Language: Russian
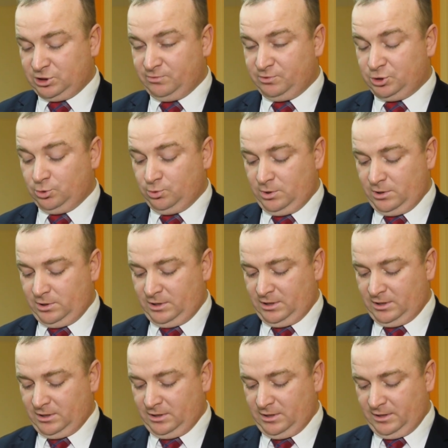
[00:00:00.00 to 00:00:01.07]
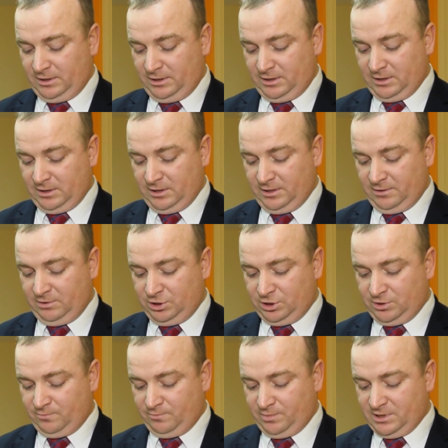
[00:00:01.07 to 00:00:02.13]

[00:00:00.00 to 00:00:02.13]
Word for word: Шевчук Николай Николаевич,